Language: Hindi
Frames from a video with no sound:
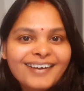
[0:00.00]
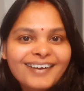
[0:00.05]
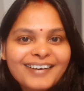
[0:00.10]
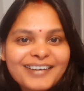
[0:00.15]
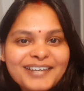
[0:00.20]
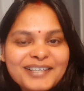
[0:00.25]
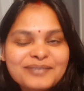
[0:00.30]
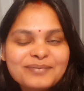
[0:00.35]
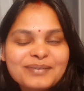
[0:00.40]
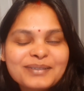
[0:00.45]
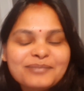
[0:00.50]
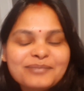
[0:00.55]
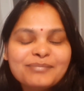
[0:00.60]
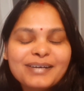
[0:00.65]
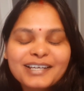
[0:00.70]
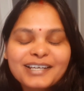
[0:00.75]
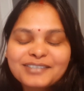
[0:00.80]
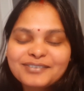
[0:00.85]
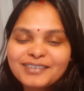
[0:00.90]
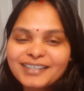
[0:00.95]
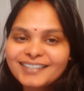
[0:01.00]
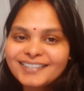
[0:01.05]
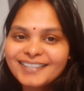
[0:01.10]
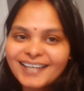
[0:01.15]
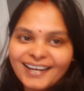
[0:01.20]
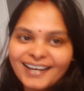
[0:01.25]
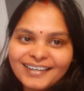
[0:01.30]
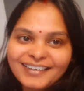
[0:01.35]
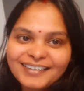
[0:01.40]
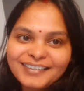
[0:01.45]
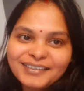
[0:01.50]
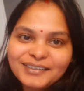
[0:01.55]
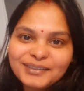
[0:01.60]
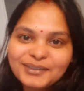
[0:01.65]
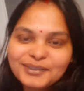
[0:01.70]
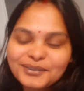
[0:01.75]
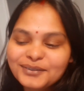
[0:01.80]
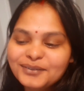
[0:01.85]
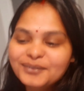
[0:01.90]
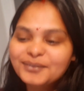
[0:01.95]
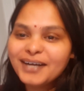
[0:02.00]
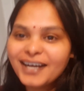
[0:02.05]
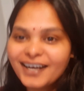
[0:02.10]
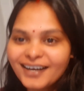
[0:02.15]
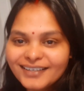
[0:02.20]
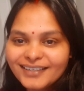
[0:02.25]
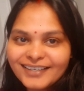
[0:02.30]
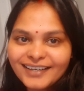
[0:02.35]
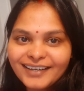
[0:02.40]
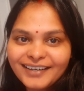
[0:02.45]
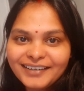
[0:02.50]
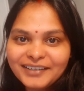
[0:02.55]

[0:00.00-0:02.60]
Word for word: गाइस वेलकम बैक टू आवर चैनल तो आज है